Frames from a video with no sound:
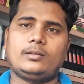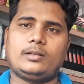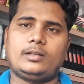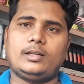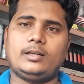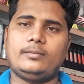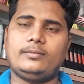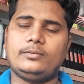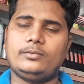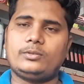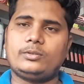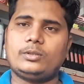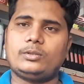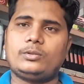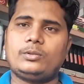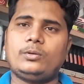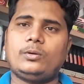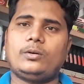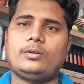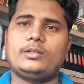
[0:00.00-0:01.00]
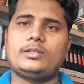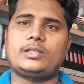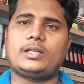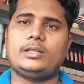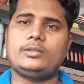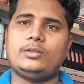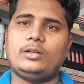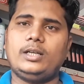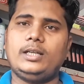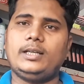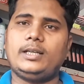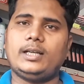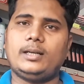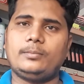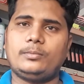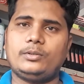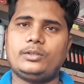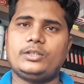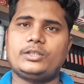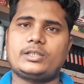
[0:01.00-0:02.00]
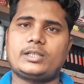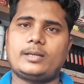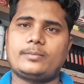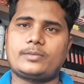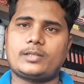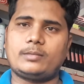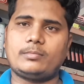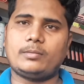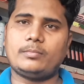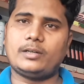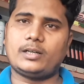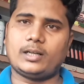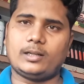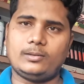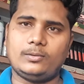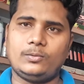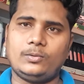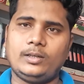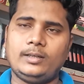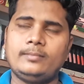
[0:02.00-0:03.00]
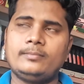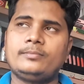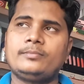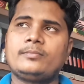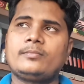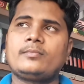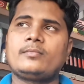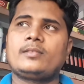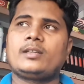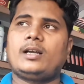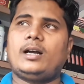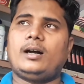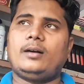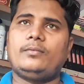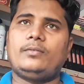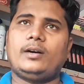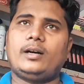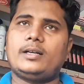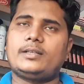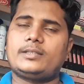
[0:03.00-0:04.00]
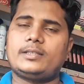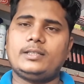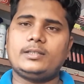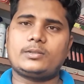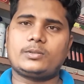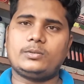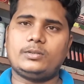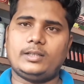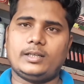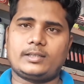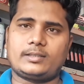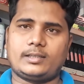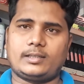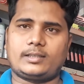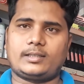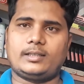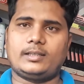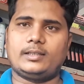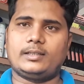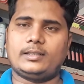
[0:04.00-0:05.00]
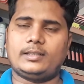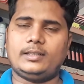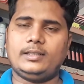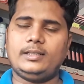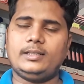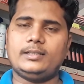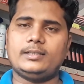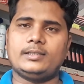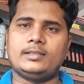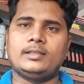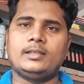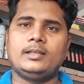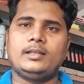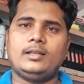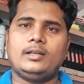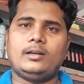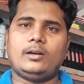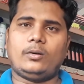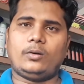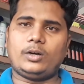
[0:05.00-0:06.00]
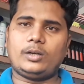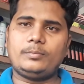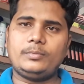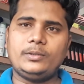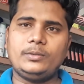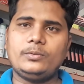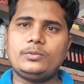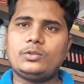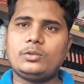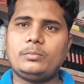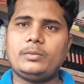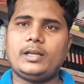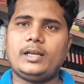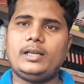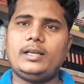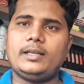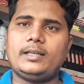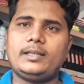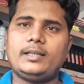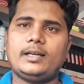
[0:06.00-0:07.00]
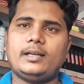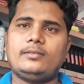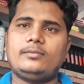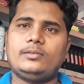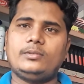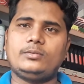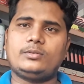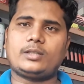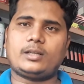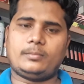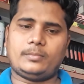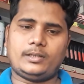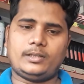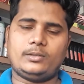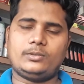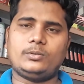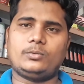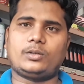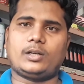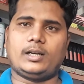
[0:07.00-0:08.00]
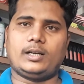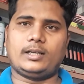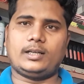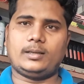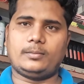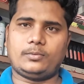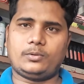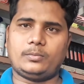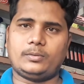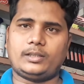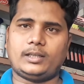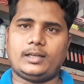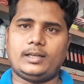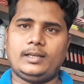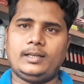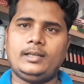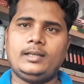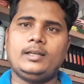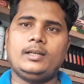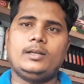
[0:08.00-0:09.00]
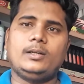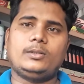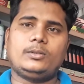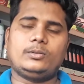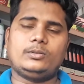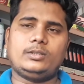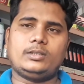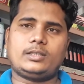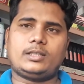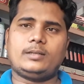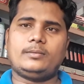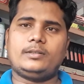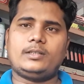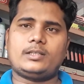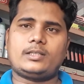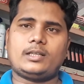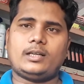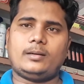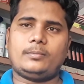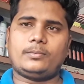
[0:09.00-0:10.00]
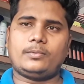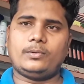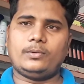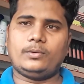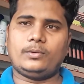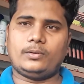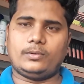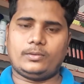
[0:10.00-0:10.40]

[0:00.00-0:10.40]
गल्फ़ न्यूज़ के थ्रू और इसका जो लिंक है आपको डिस्क्रिप्शन में मैं डाल दूँगा आप वहाँ से इसको देख सकते हैं ठीक है जी और भी न्यूज़ों में आया लेकिन गल्फ़ न्यूज़ का मैंने जो उठा के आपको बताया है तो जिसकी वजह से आपको